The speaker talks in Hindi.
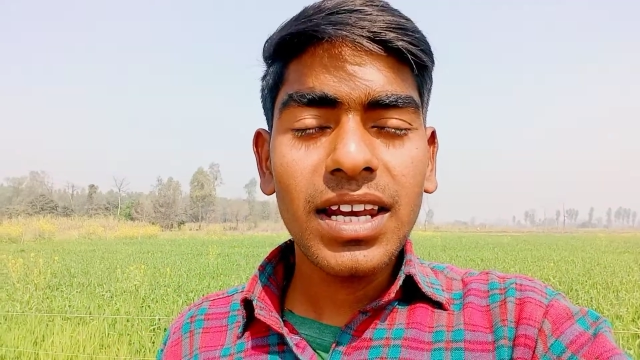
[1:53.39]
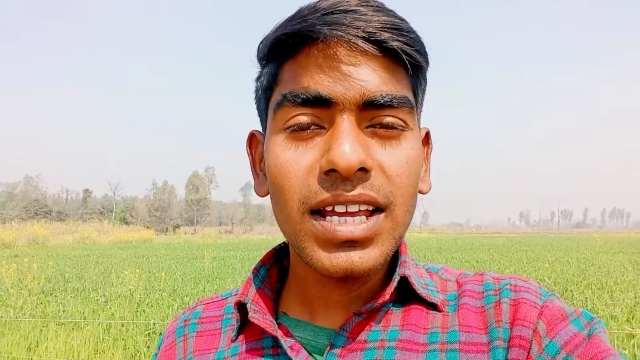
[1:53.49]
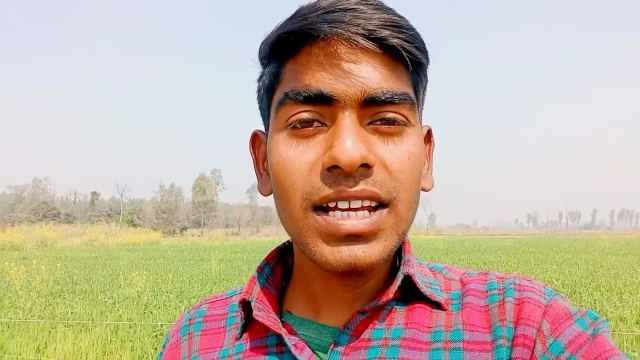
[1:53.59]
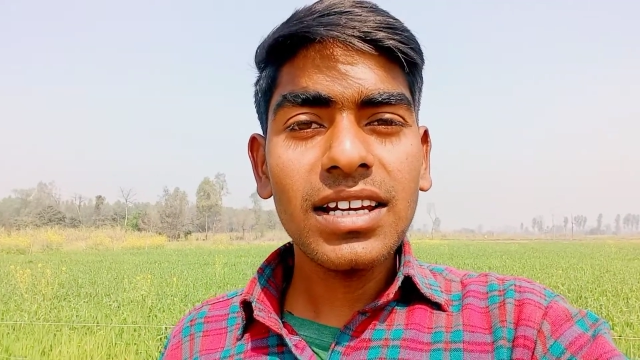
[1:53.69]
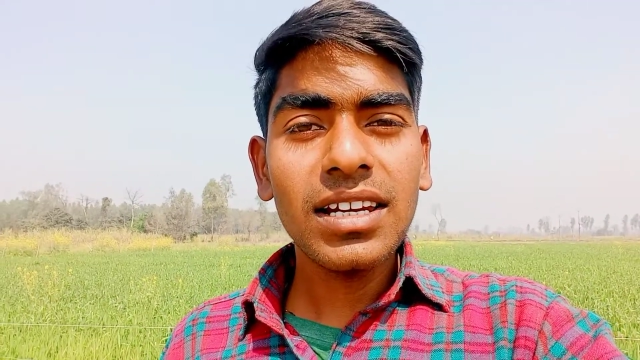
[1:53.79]

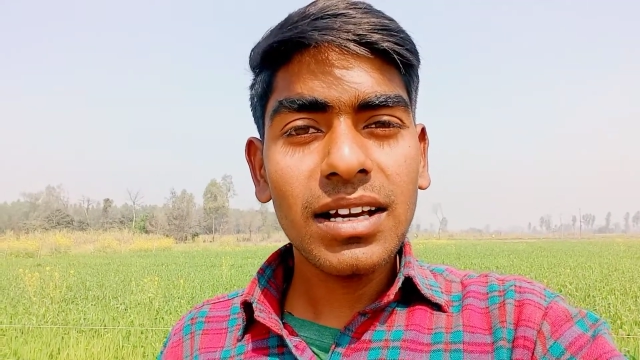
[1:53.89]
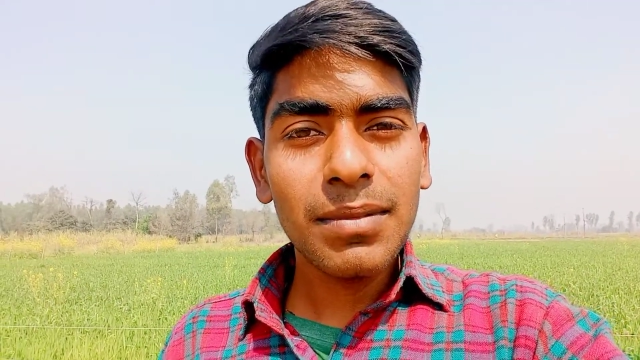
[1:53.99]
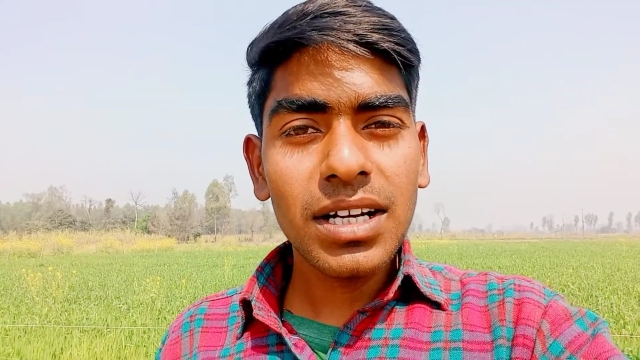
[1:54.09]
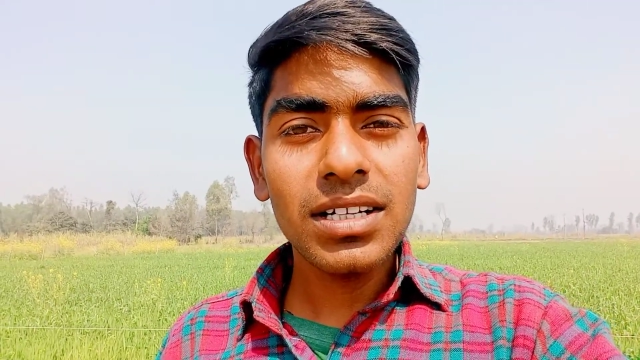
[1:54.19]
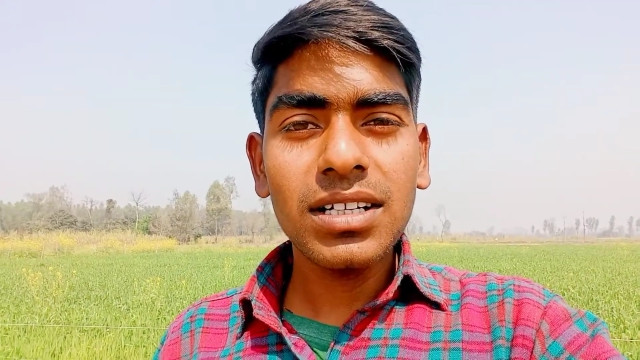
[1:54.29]
लेकिन लगभग
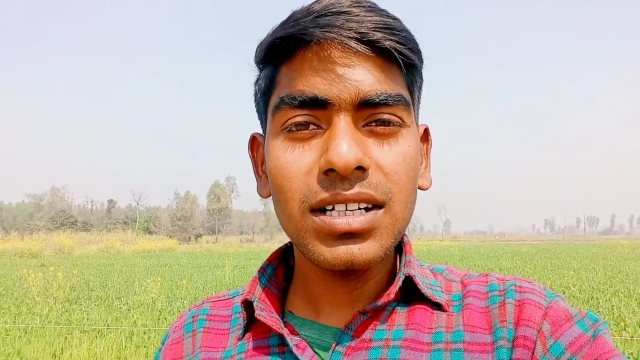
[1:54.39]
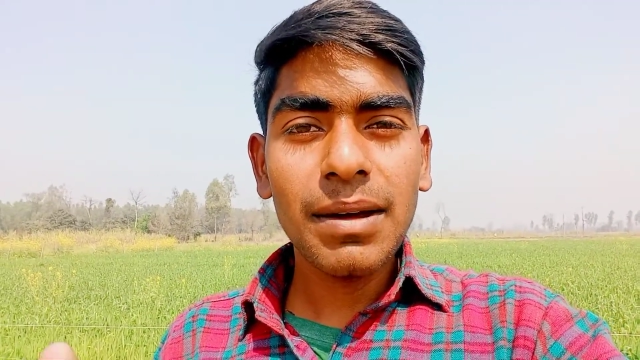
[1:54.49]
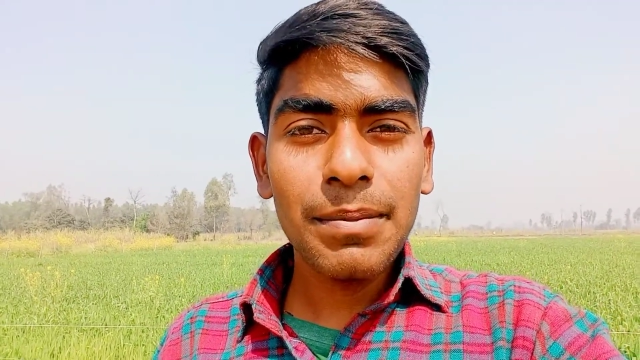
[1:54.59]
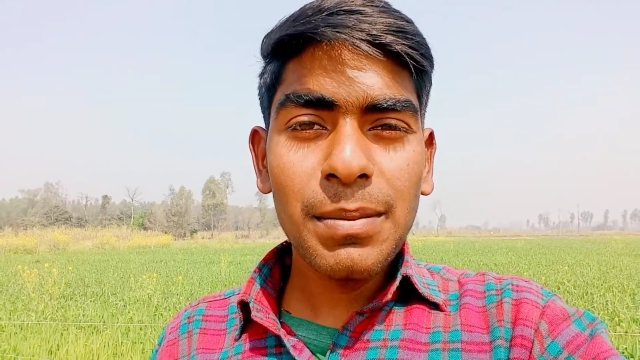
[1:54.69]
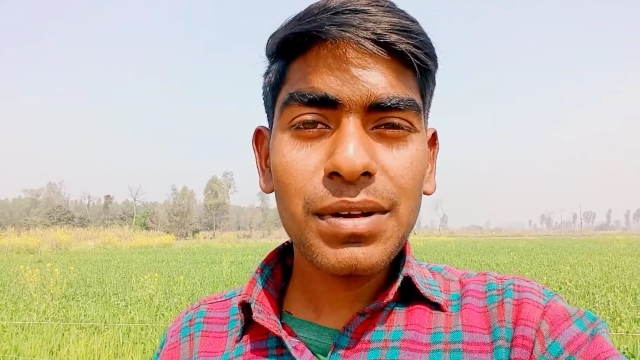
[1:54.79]
लगभग
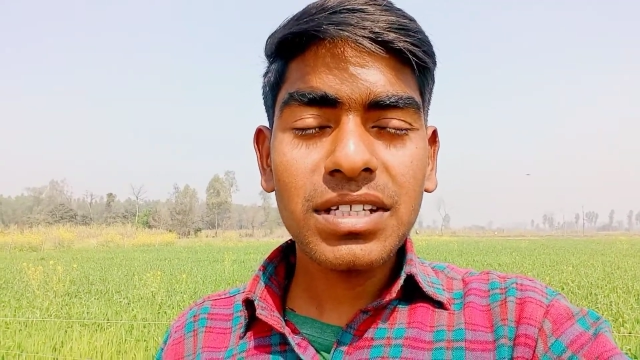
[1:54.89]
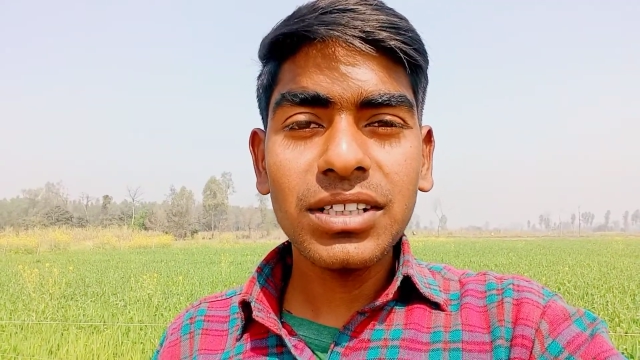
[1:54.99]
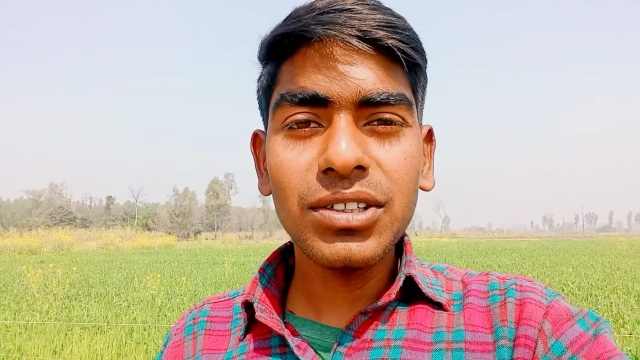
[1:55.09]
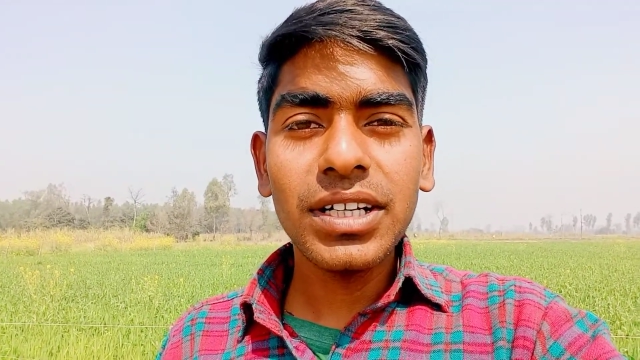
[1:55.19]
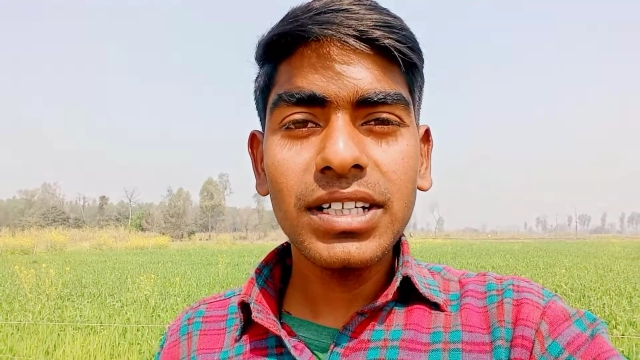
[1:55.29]
नब्बे
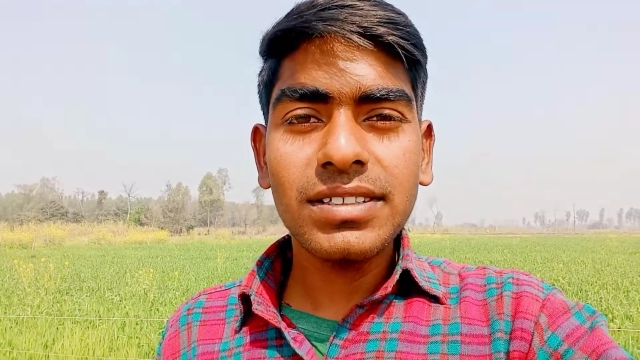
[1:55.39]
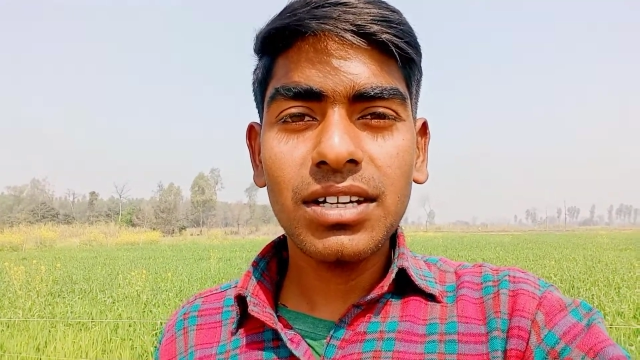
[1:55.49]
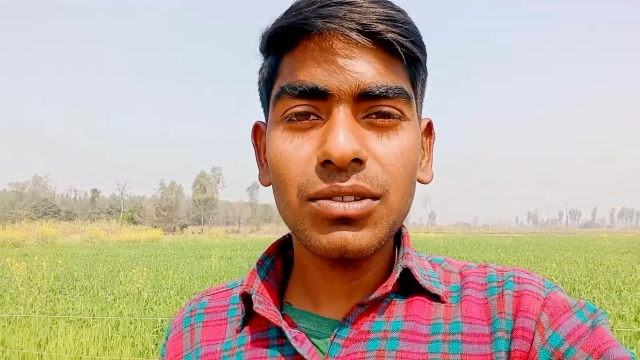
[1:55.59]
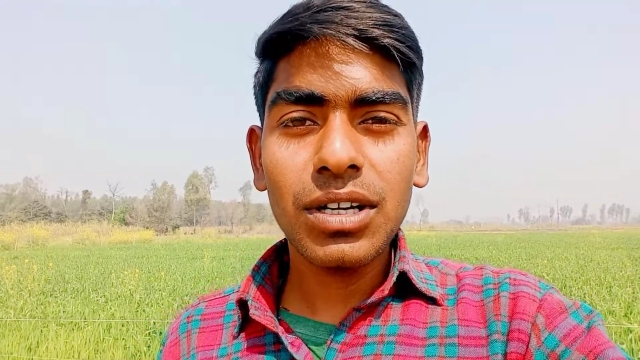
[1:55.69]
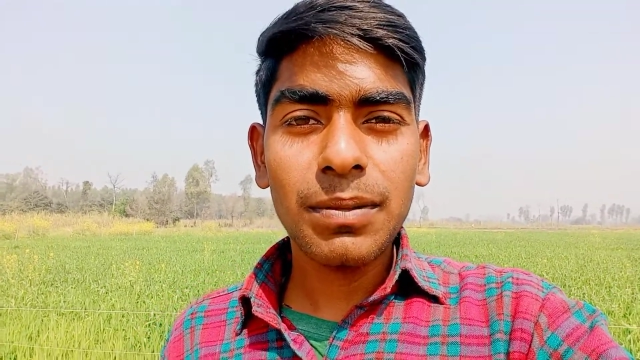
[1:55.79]
परसेंट जो है
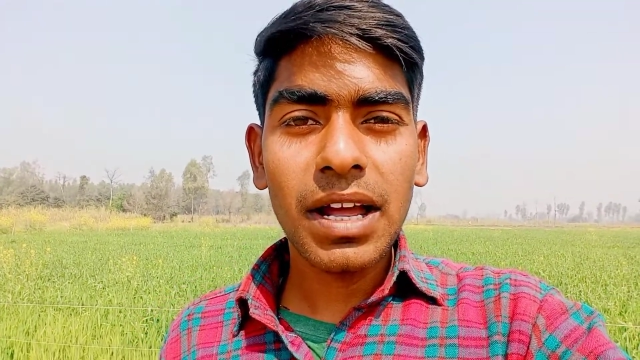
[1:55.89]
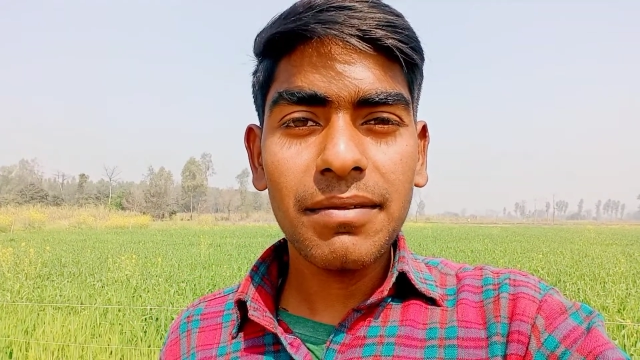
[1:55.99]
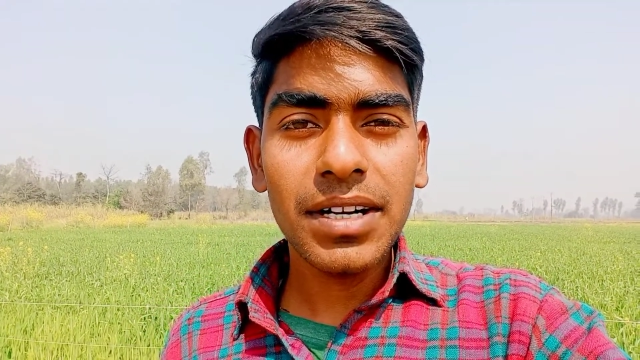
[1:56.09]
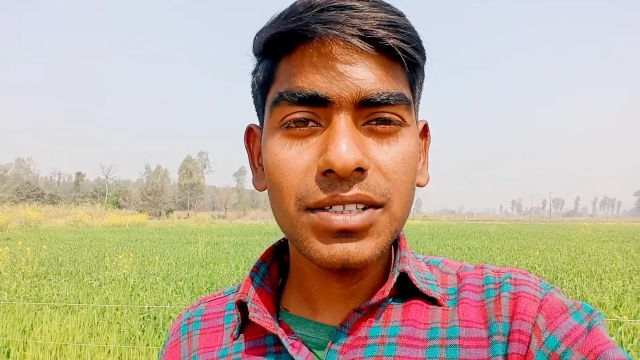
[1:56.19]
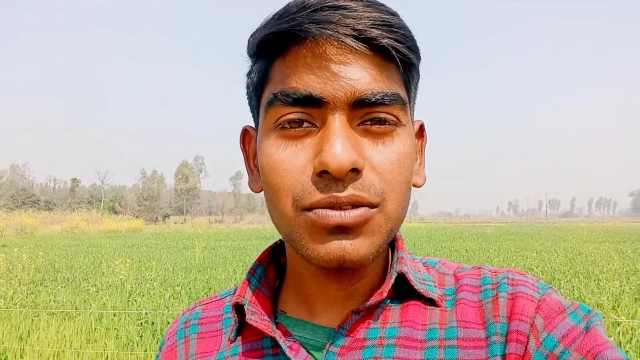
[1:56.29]
टीचर जो है
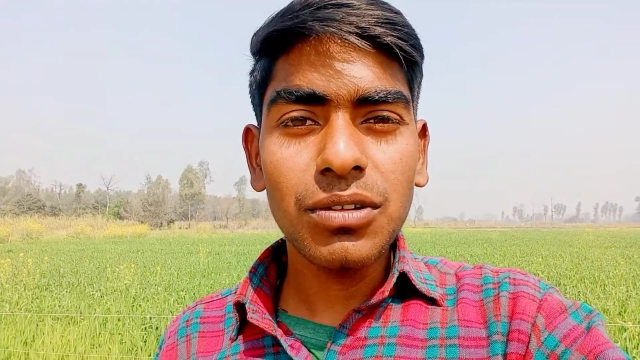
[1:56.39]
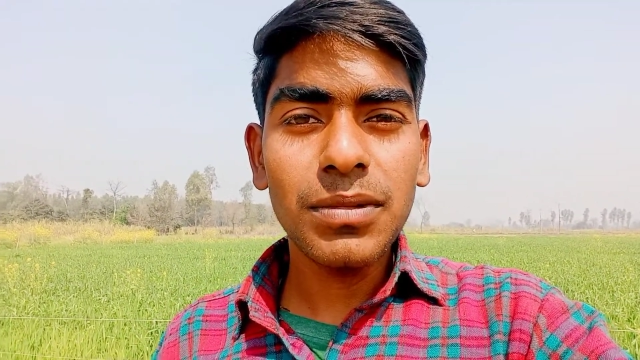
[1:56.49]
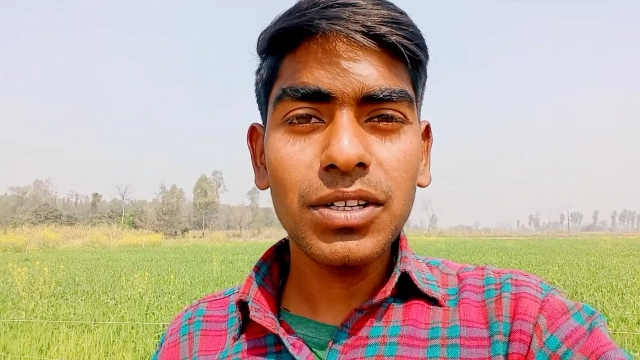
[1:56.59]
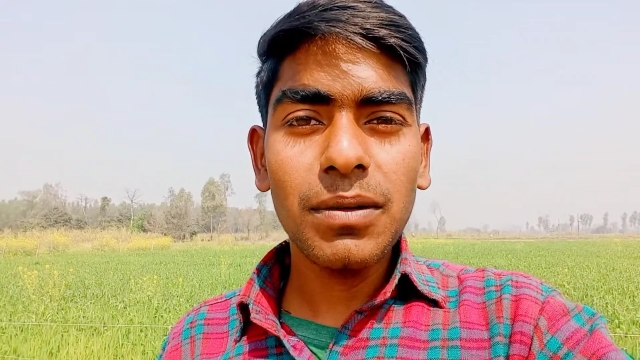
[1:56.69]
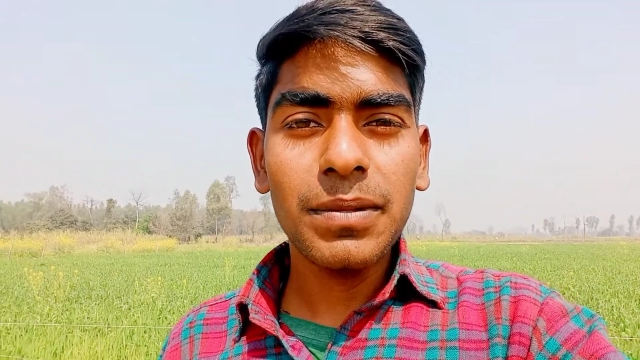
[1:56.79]
प्राइवेट स्कूल
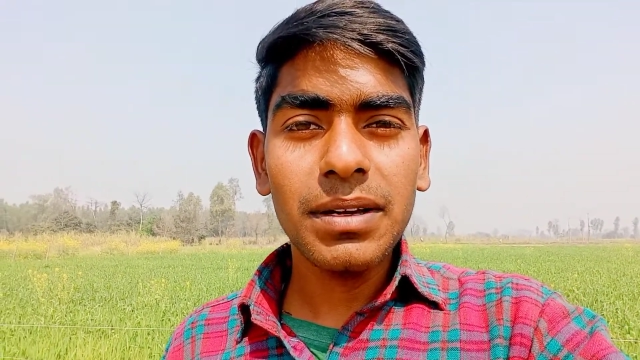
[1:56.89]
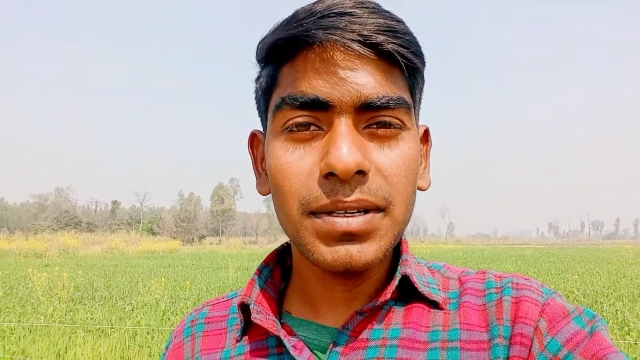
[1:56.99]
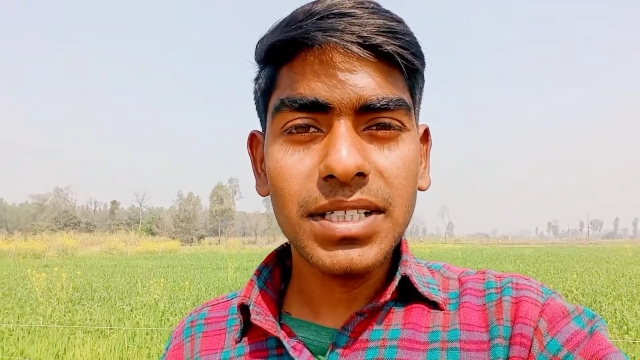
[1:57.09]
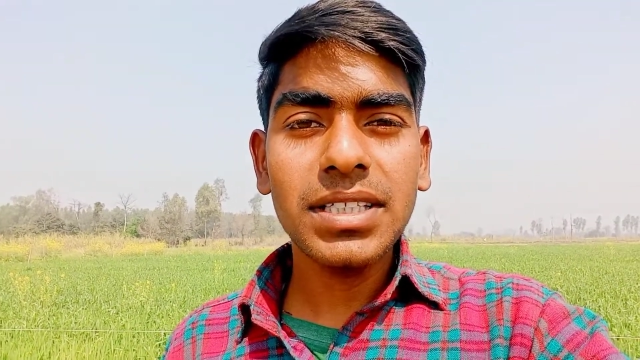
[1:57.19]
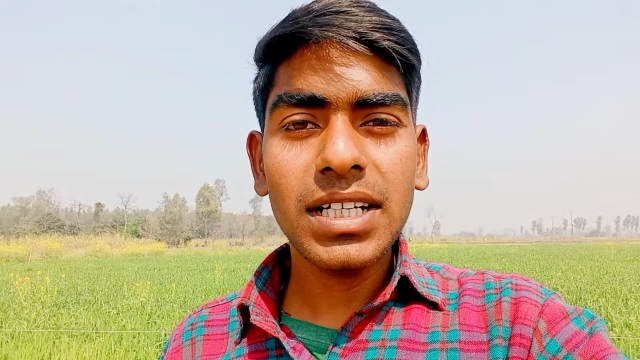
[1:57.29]
में जो है अपने
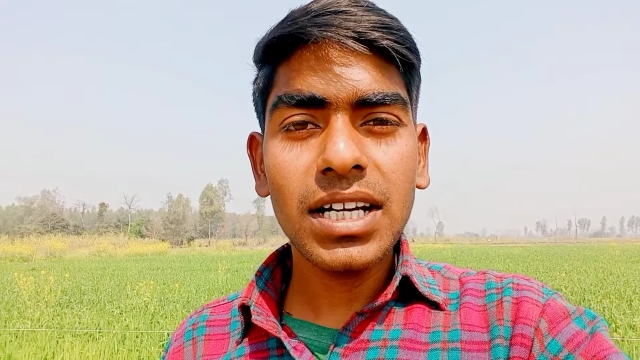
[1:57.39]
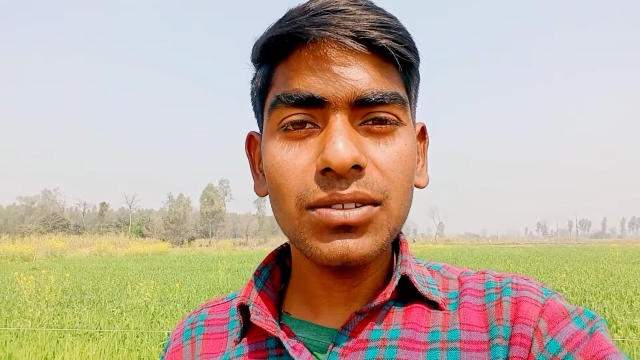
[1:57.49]
बच्चे का अच्छा।